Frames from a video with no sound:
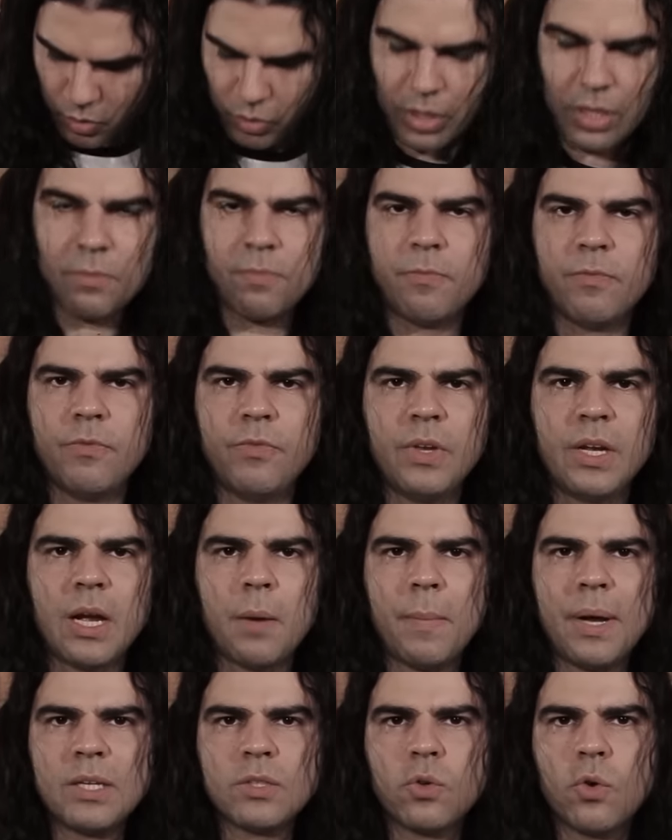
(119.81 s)
é, o que
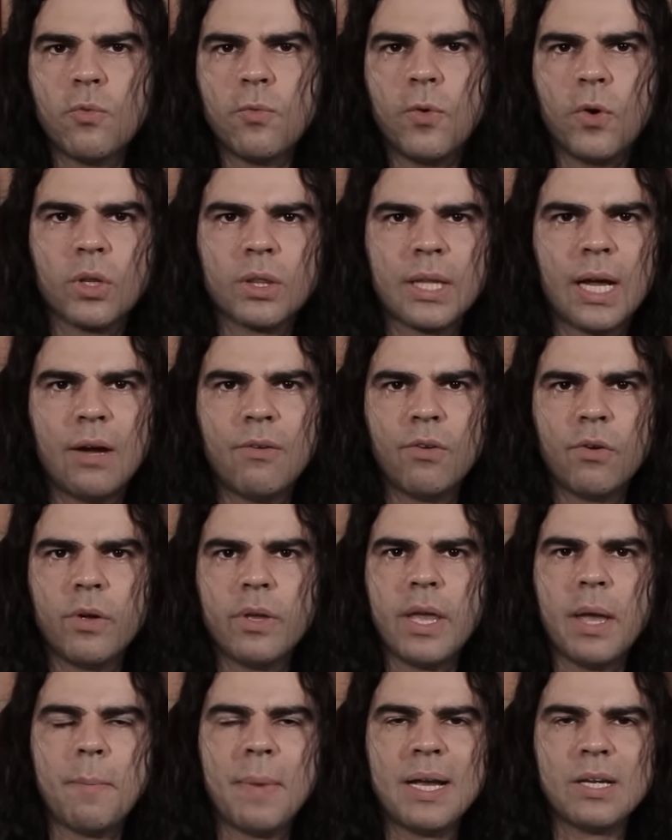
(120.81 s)
fica mais confortável
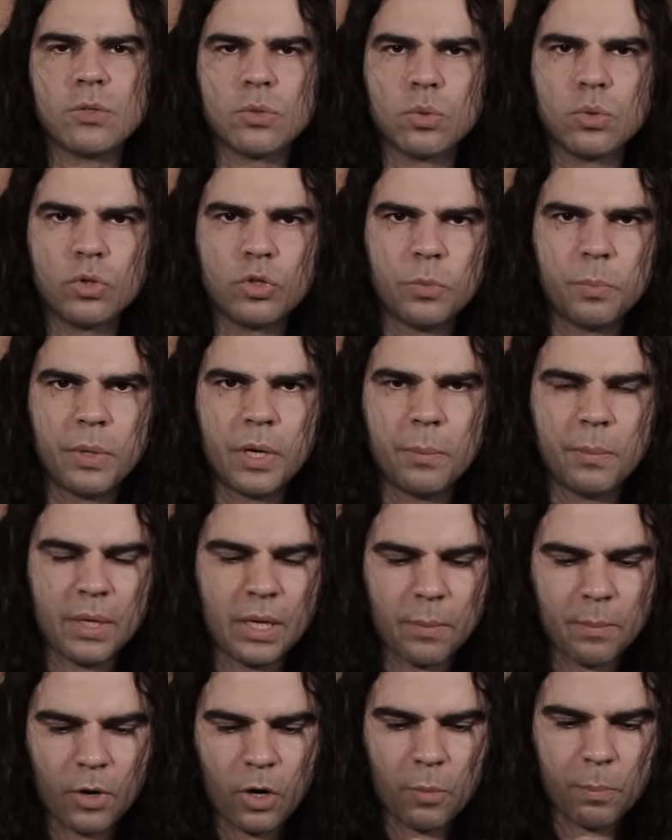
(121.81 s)
e é mais útil para
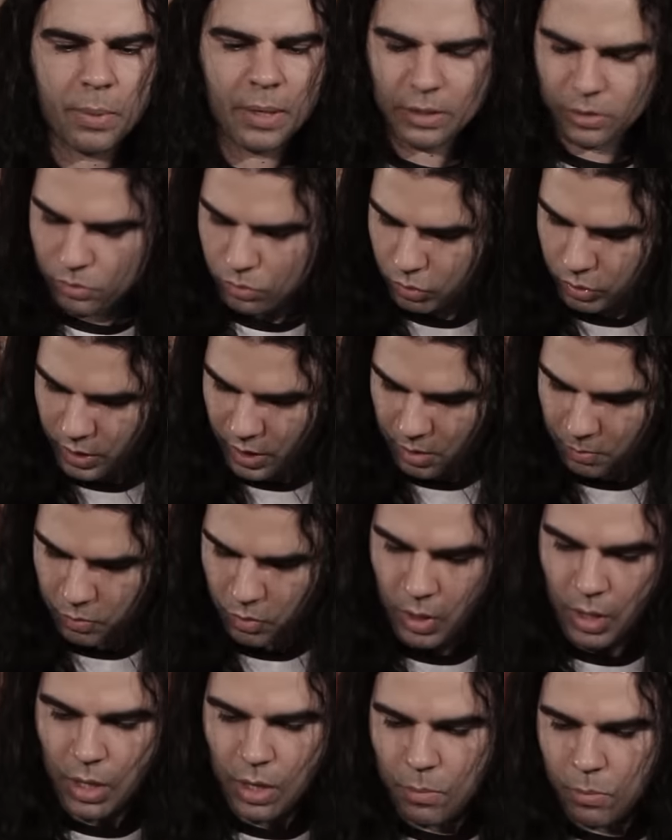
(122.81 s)
mim a maior parte do
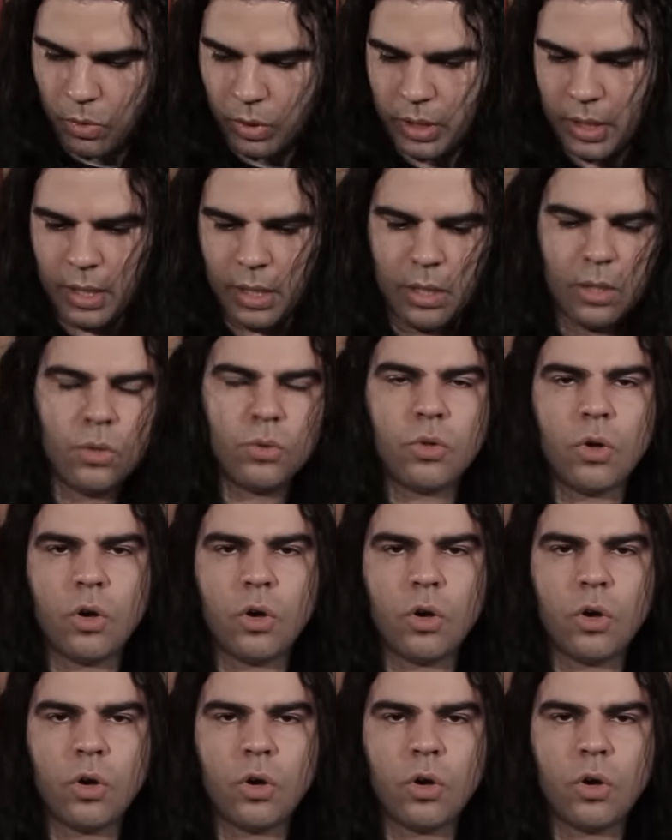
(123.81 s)
tempo. Porque eu